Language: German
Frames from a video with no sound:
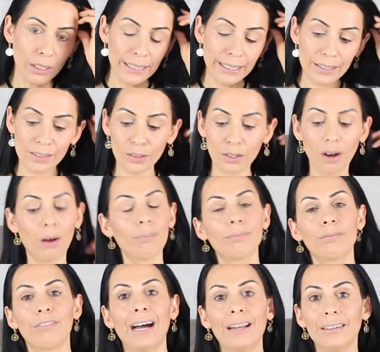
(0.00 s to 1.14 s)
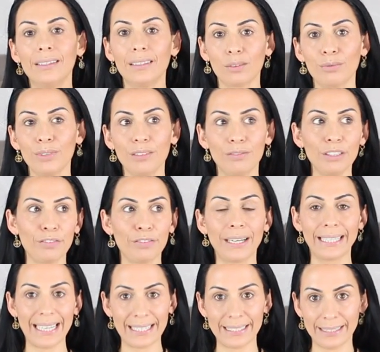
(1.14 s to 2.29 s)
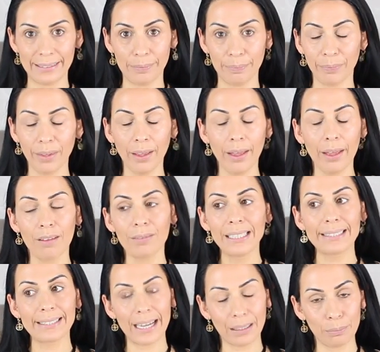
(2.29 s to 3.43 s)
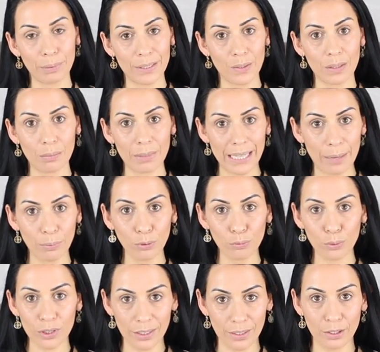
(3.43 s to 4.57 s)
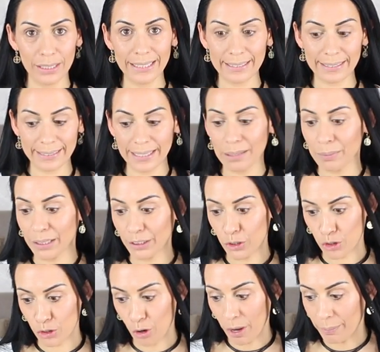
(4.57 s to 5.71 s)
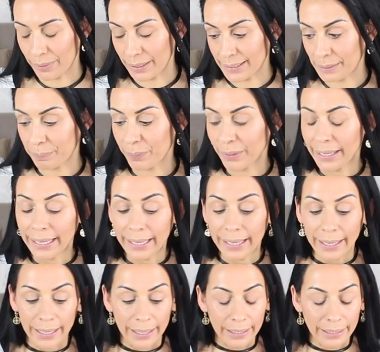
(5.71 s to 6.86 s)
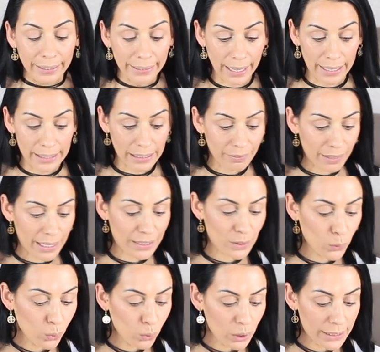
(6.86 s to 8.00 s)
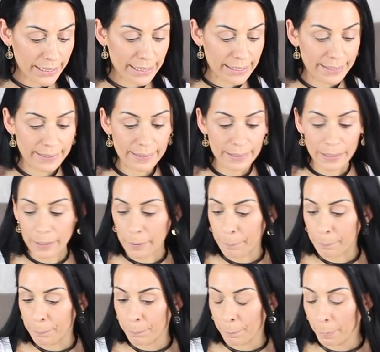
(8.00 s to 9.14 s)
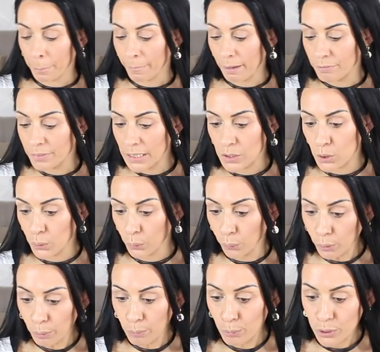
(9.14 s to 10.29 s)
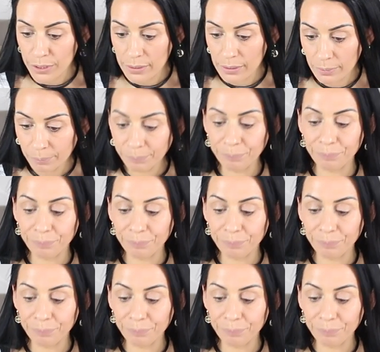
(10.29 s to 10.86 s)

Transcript: dorthin zu kommen, waren irgendwie wie vergessen. Wie gesagt, bis zu dem Zeitpunkt wusste ich noch nicht, dass da jemand gestorben ist. Ja, dann war es so, dass ähm, wir zurück mussten